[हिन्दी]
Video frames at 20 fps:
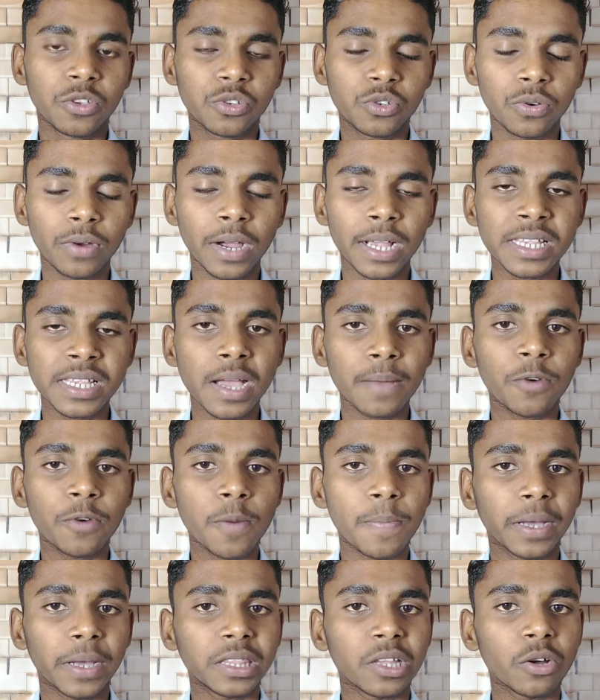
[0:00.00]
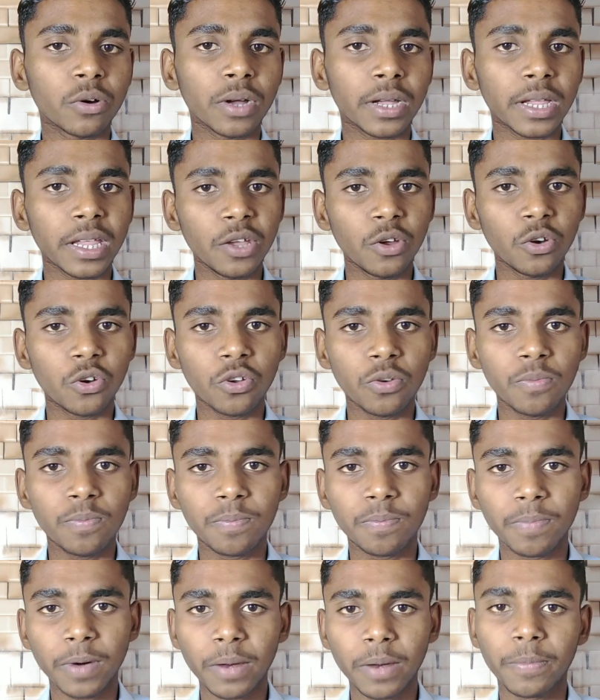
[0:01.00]
सो गज आपको पता होगा कि यूट्यूब
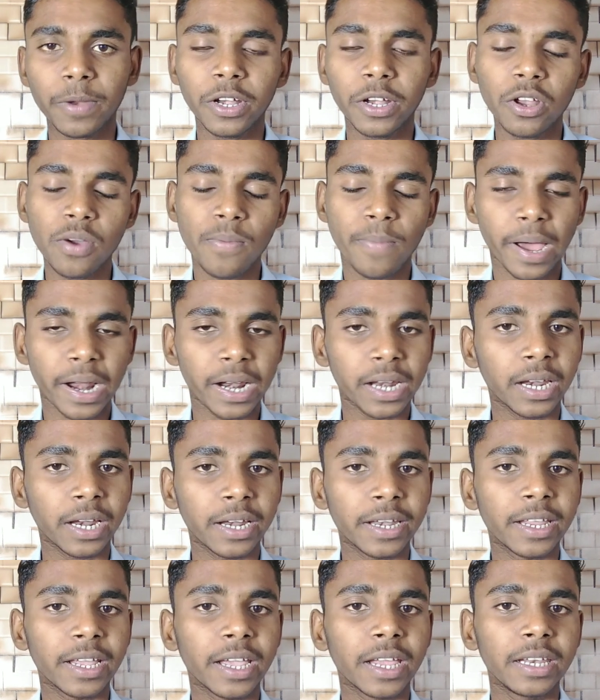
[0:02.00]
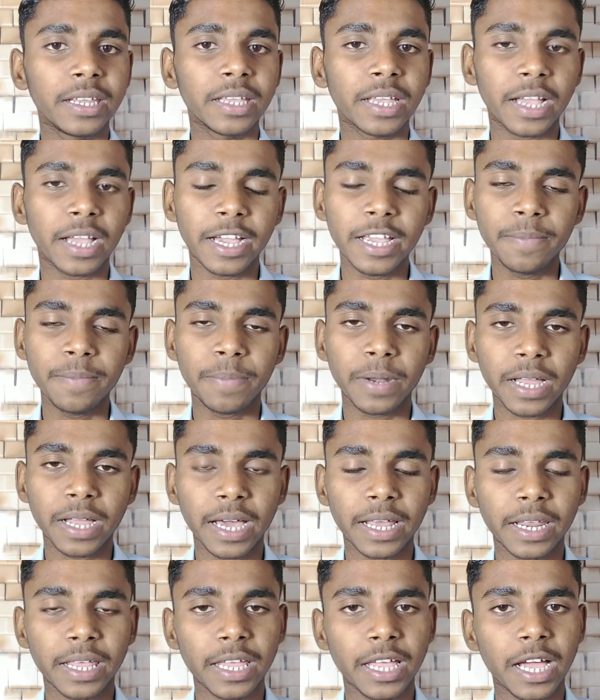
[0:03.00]
पर वीडियो वायरल करने के लिए कई
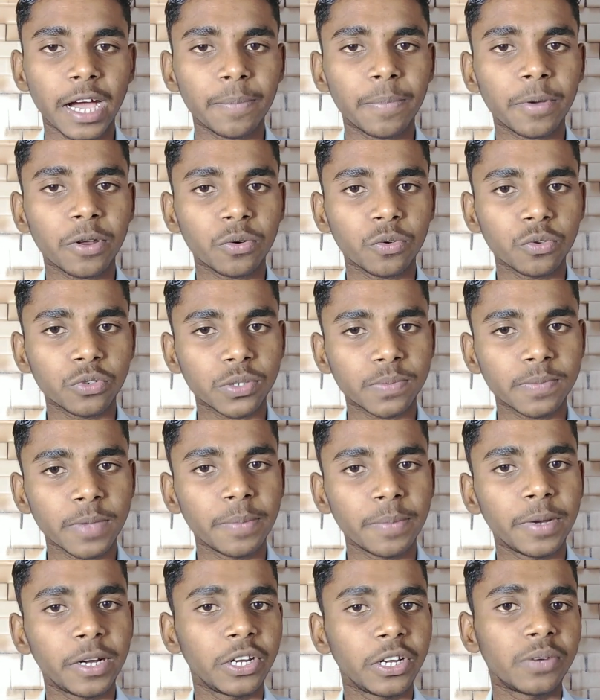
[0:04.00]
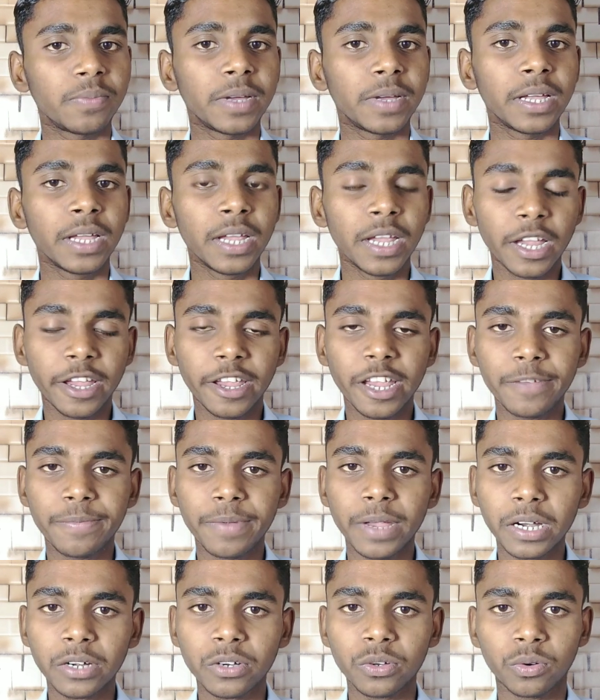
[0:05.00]
प्रकार के यहाँ पर उसमें वीडियो में
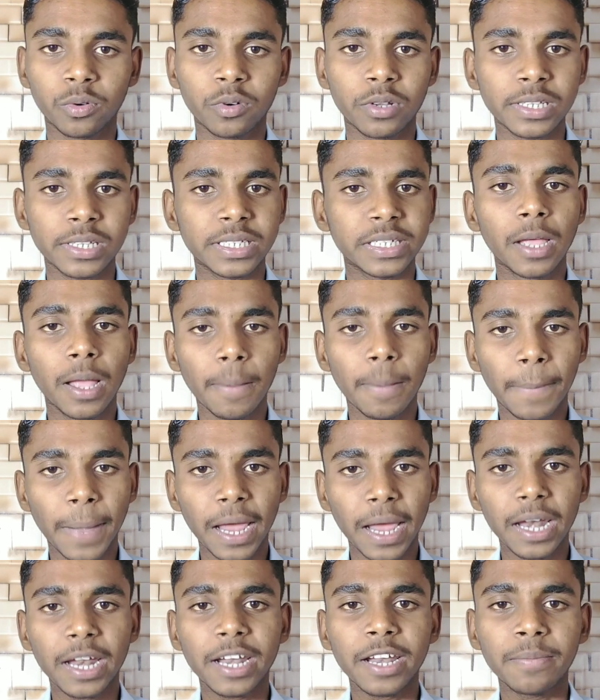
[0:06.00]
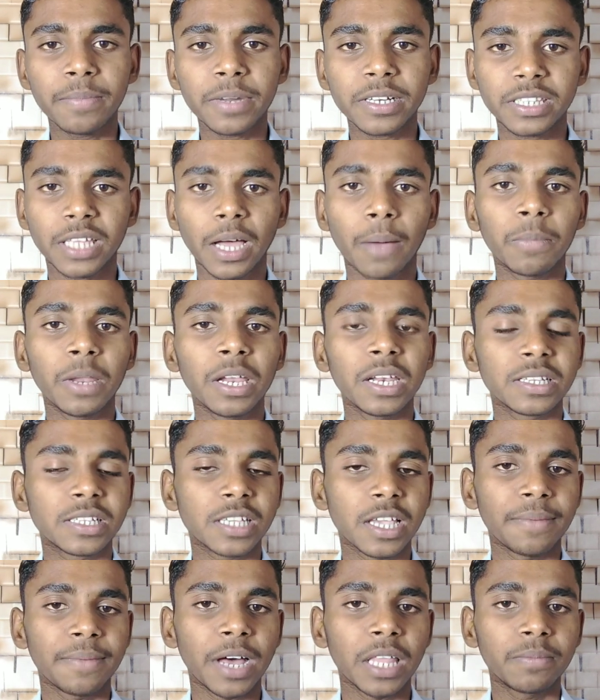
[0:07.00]
इफेक्ट होने चाहिए पहला नंबर थमनेल
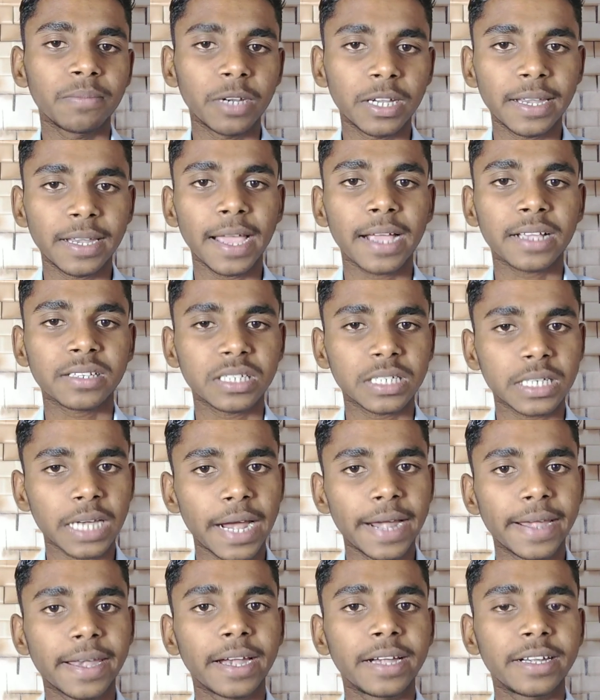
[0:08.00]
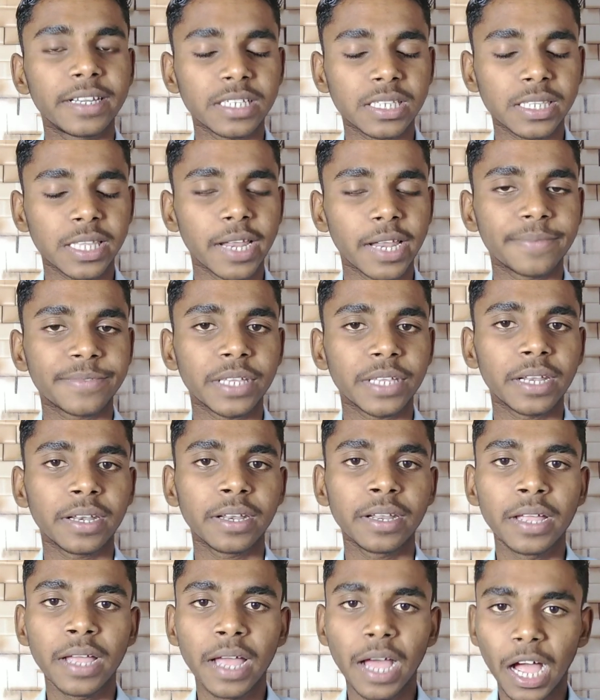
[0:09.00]
इसके बाद में टैक्स टाइटल डिस्क्रिप्शन
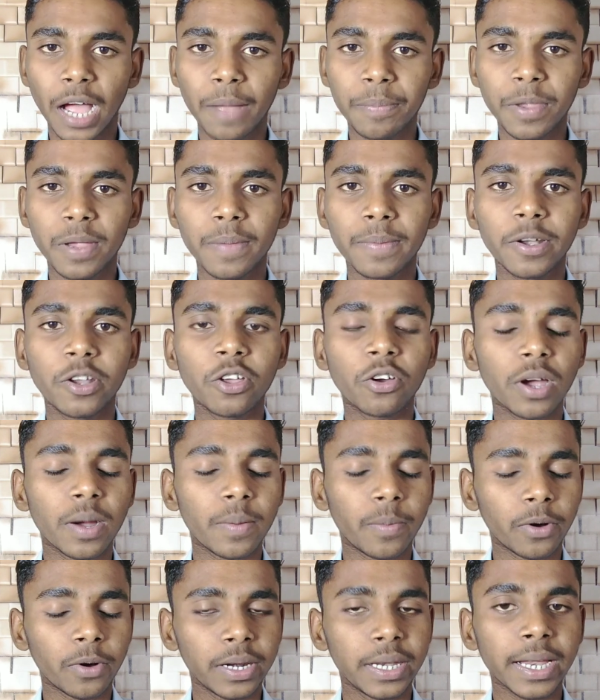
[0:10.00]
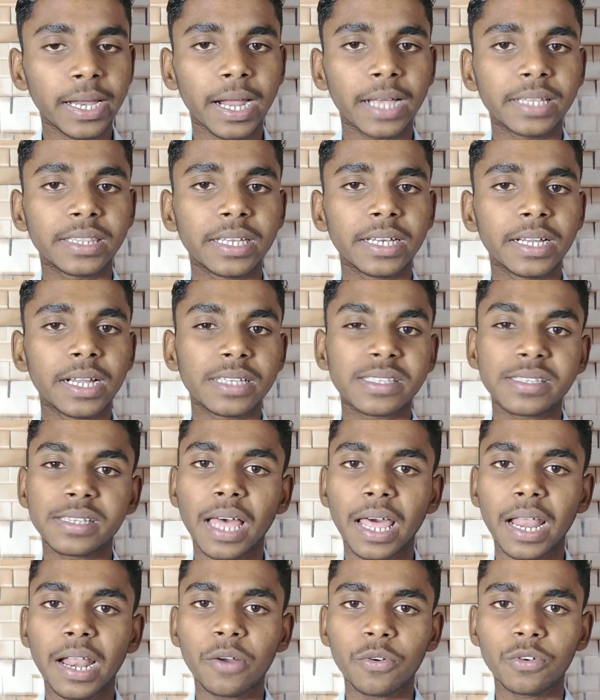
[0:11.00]
आपकी वीडियो का बोलने का तरीका
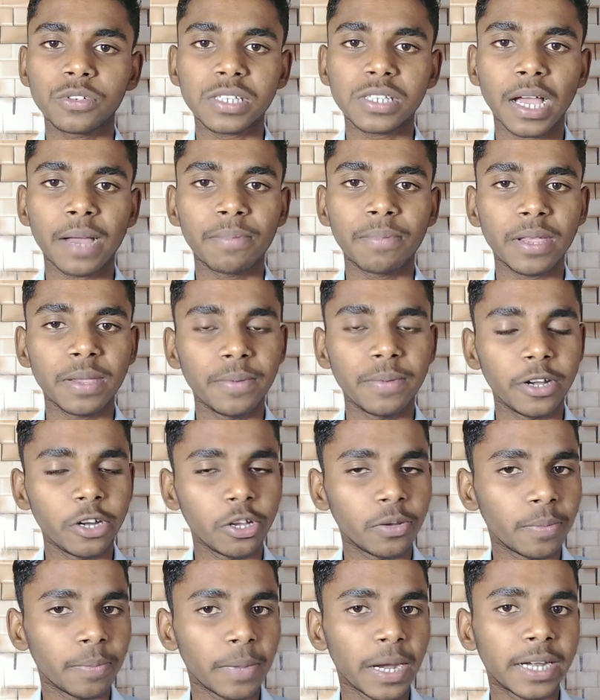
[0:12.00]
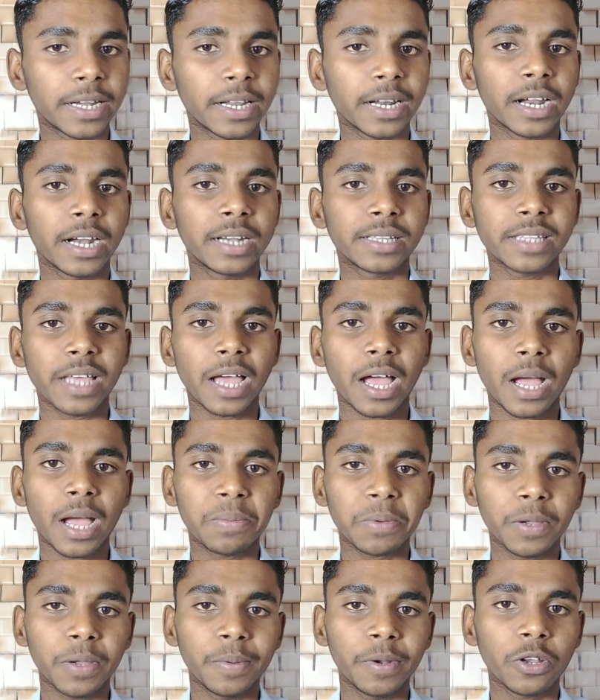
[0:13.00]
सारा कुछ आपकी वीडियो में मैटर करता है
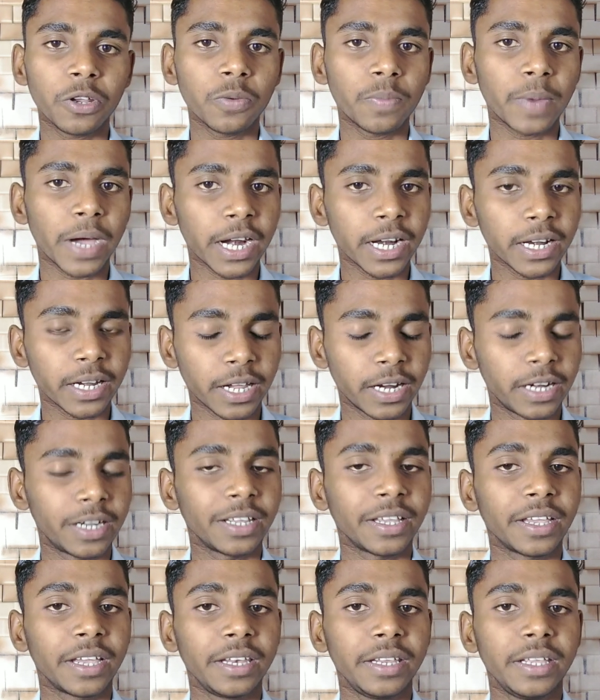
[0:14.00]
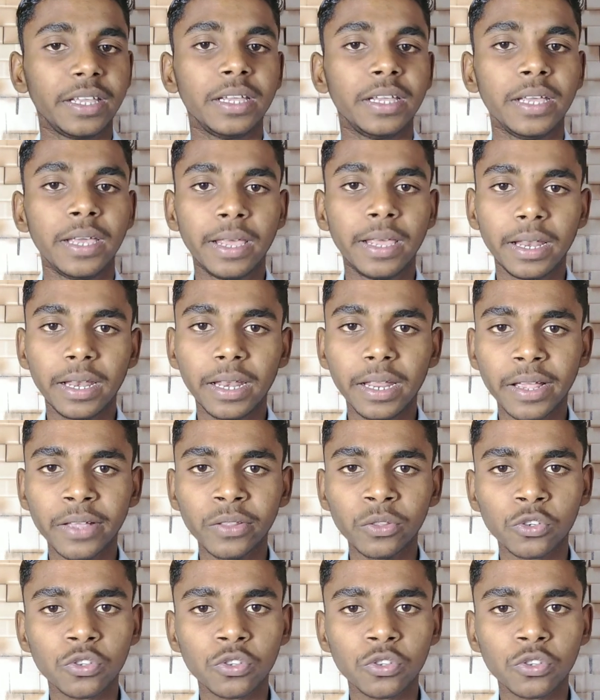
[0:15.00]
आपकी वीडियो वायरल करने के लिए लेकिन